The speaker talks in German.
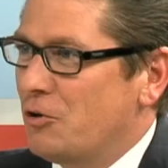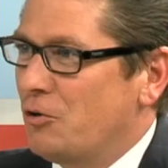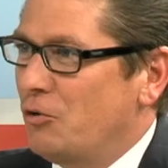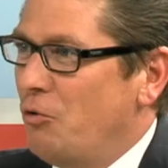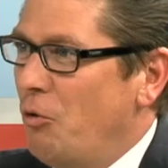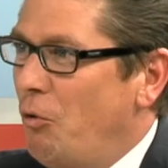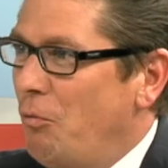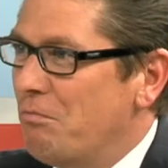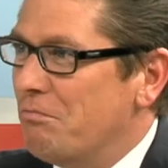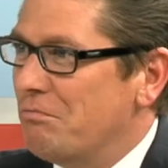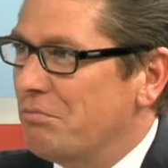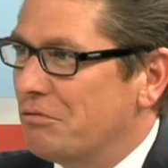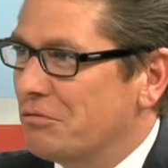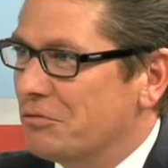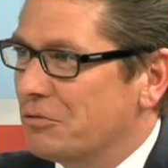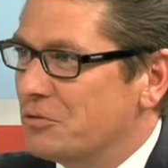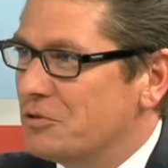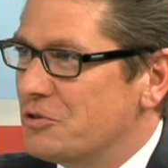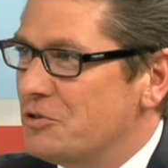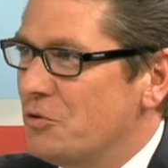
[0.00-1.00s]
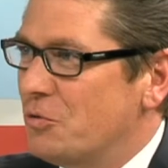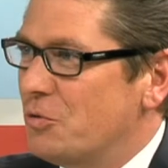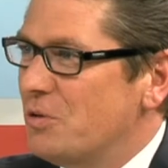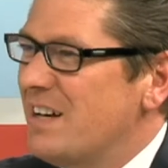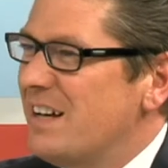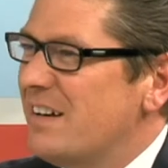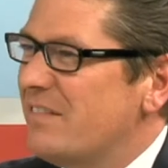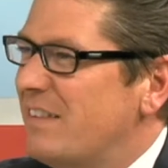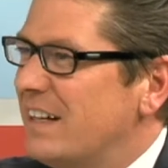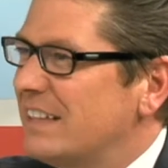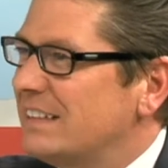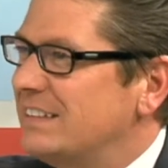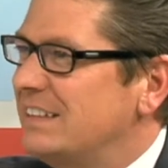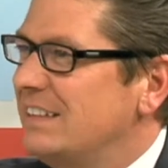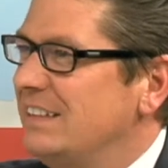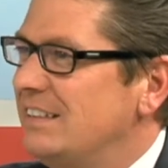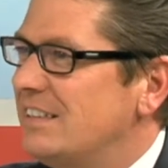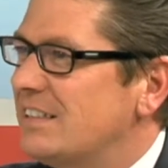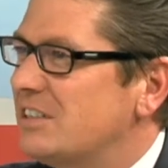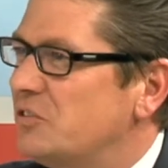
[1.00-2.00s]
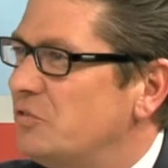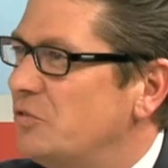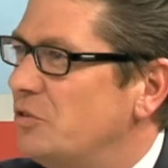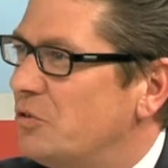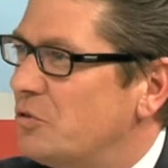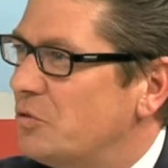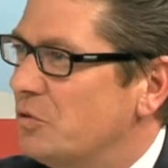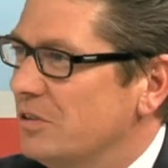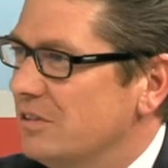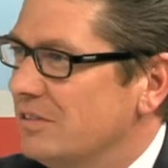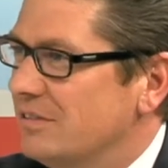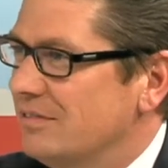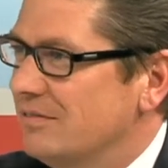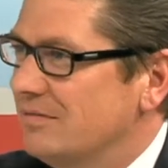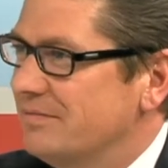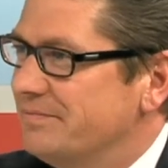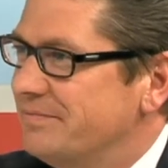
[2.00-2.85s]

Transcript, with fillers: Globenproduktion, was sind das für Kunden?